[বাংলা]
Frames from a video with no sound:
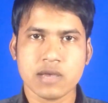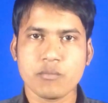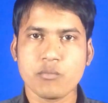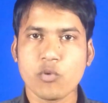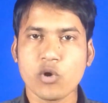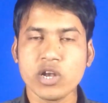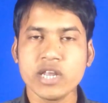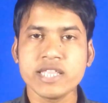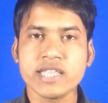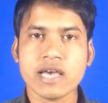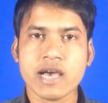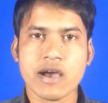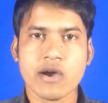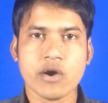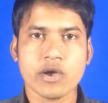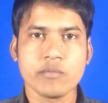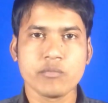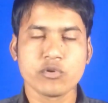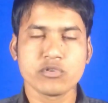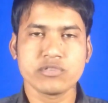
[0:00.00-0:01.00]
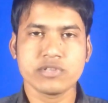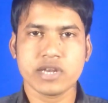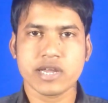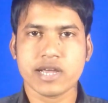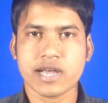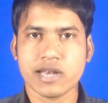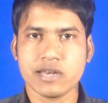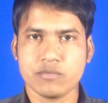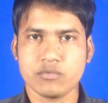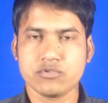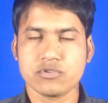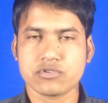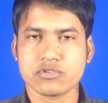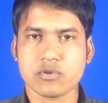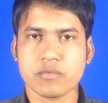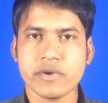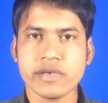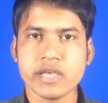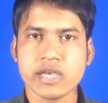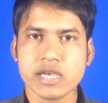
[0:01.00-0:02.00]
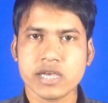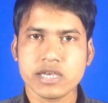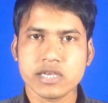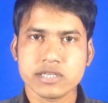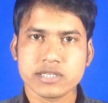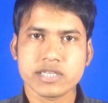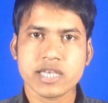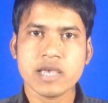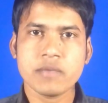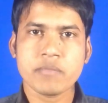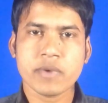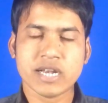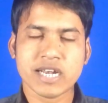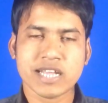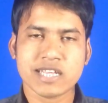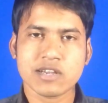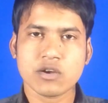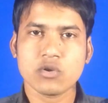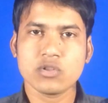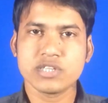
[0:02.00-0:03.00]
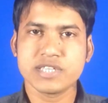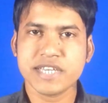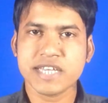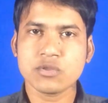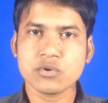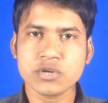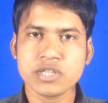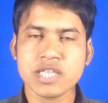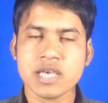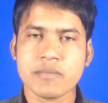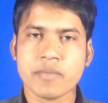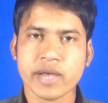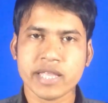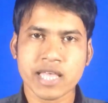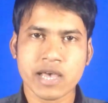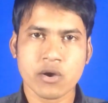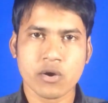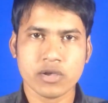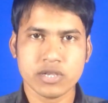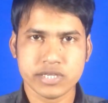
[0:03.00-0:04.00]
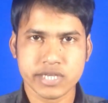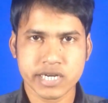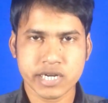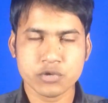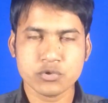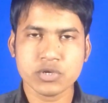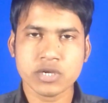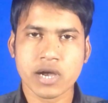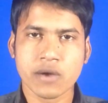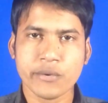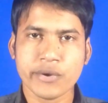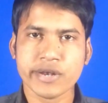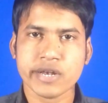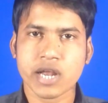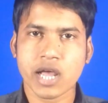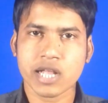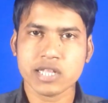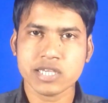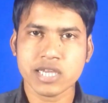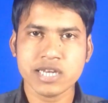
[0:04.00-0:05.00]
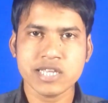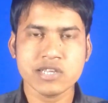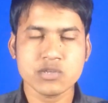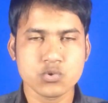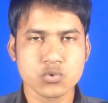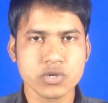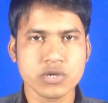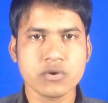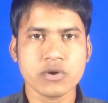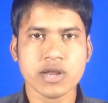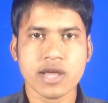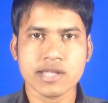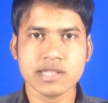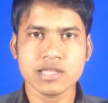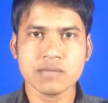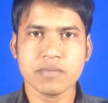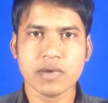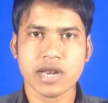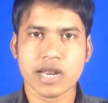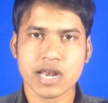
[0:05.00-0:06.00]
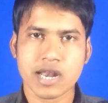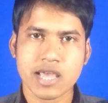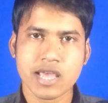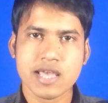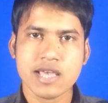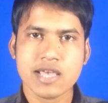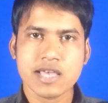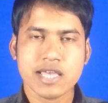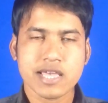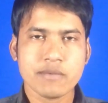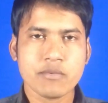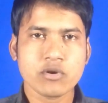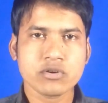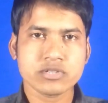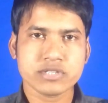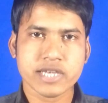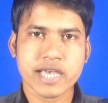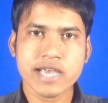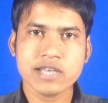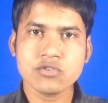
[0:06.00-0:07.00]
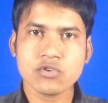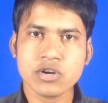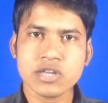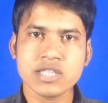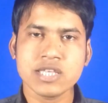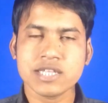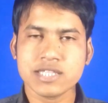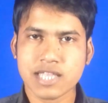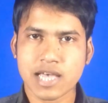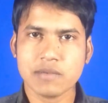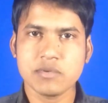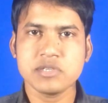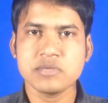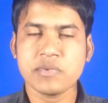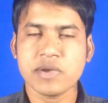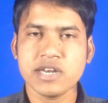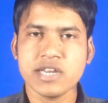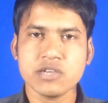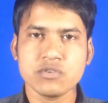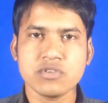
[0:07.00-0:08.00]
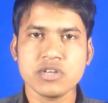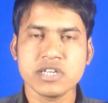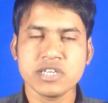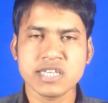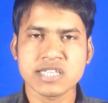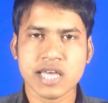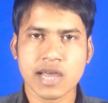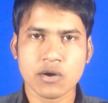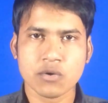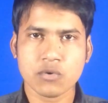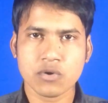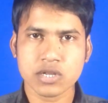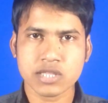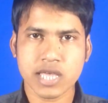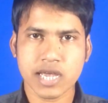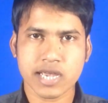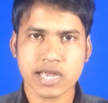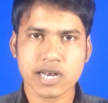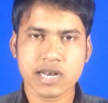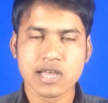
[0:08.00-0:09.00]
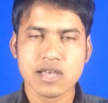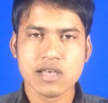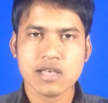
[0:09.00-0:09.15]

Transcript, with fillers: বলি দেওয়া হয় মন্দিরে কালী পুজোর সময় সেই পাঁঠা ছাগল যে দড়ি দিয়ে বাঁধা হয় সেটা যদি কাউকে না জানিয়ে চুরি করে আনতে পারেন এবং সেই দড়ি দিয়ে তাবিজ বানিয়ে যদি নিজে ধারণ করে থাকেন